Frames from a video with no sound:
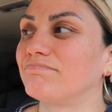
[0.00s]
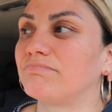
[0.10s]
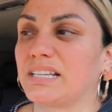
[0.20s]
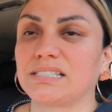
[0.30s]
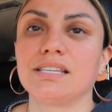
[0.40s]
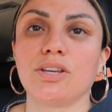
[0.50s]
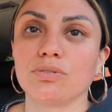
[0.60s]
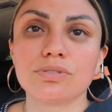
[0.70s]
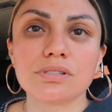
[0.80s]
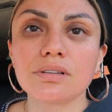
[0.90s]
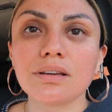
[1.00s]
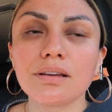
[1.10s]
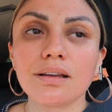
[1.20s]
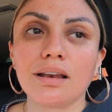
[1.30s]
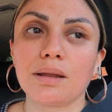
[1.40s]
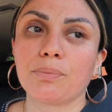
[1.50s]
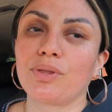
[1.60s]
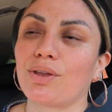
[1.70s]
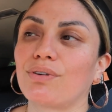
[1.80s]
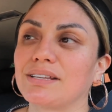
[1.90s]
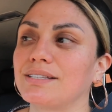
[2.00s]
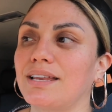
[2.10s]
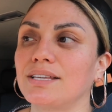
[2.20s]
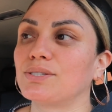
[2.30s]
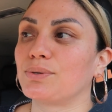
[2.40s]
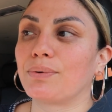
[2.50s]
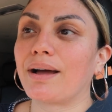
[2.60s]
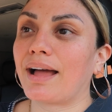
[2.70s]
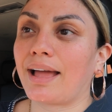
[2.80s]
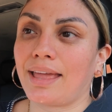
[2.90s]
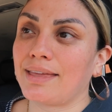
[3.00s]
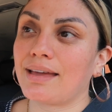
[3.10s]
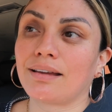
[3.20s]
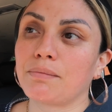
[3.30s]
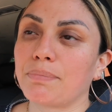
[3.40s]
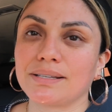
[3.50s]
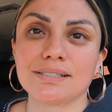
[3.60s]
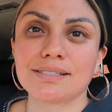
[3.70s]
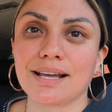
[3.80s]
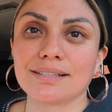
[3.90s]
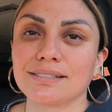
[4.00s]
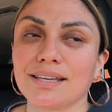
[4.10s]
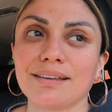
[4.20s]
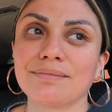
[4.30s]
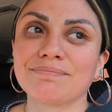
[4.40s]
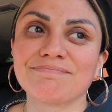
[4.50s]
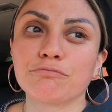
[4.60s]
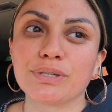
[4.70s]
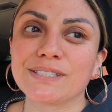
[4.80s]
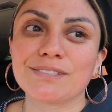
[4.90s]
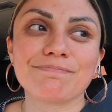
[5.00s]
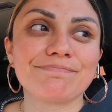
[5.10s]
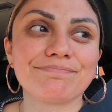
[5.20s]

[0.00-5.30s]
vacíos le pudieron hacer esto a ella, que en paz descanse, pues